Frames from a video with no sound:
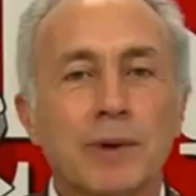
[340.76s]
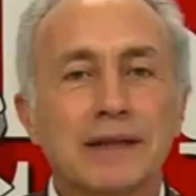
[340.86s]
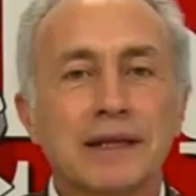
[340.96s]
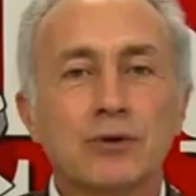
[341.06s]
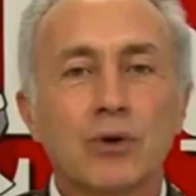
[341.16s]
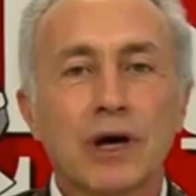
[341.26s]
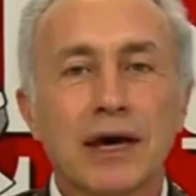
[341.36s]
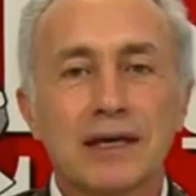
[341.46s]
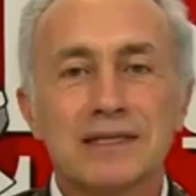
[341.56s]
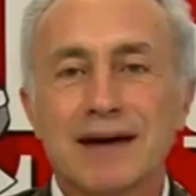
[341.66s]
il partito
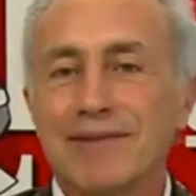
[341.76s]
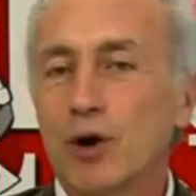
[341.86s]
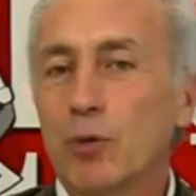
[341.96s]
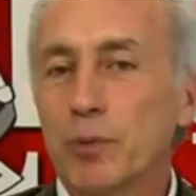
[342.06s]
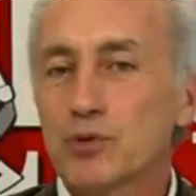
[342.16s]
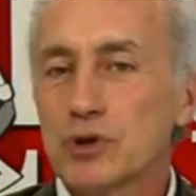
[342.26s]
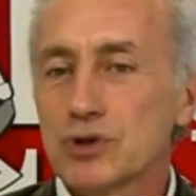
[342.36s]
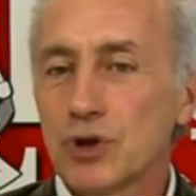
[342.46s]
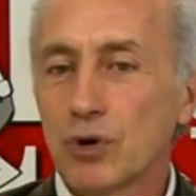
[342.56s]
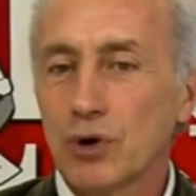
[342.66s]
che stava
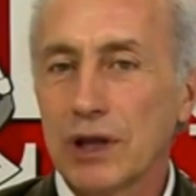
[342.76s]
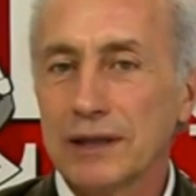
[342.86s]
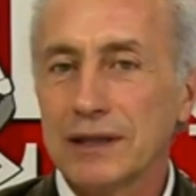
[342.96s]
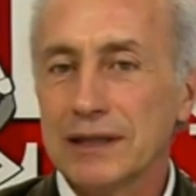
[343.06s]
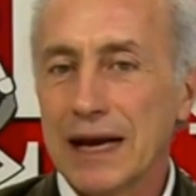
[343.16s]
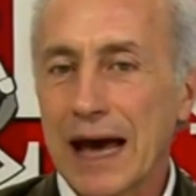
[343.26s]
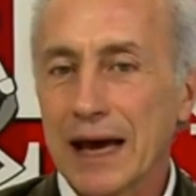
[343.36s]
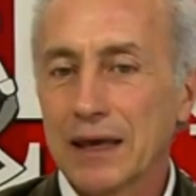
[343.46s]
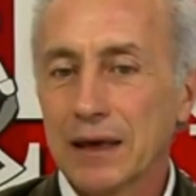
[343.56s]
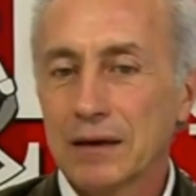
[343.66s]
all'opposizione di
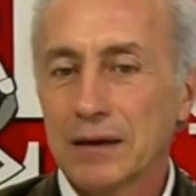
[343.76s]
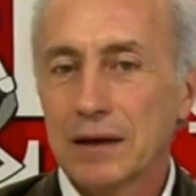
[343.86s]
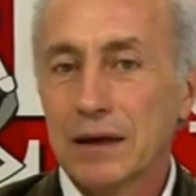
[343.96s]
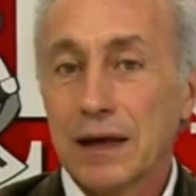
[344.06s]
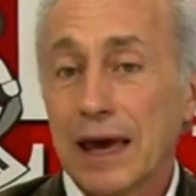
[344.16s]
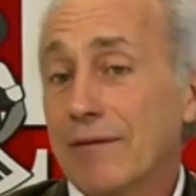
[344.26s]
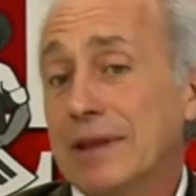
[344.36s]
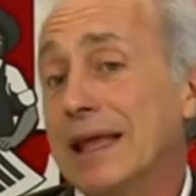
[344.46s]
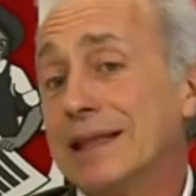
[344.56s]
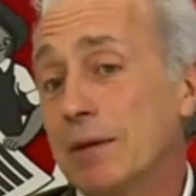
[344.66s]
Draghi,
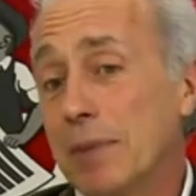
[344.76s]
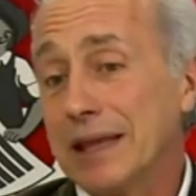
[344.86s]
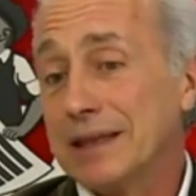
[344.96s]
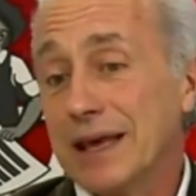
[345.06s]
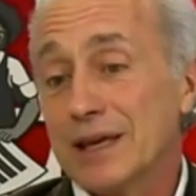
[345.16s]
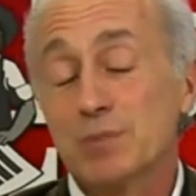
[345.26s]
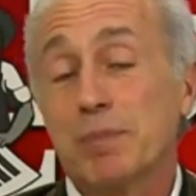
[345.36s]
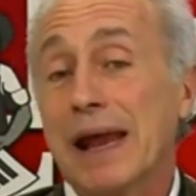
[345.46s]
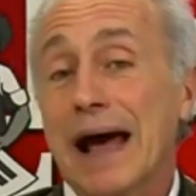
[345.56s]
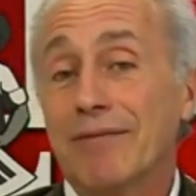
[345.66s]
evidentemente
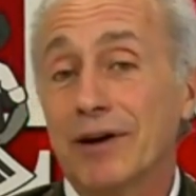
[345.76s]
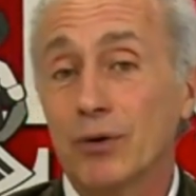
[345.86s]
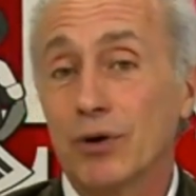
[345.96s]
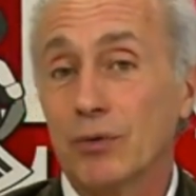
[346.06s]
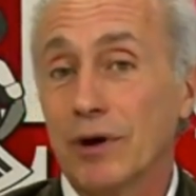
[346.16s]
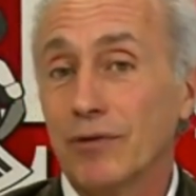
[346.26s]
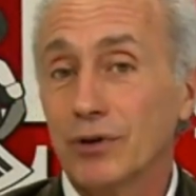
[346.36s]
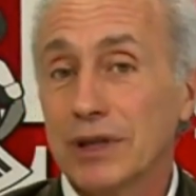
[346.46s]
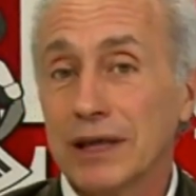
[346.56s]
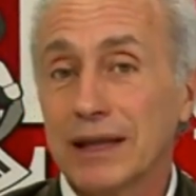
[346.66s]
speravano che una volta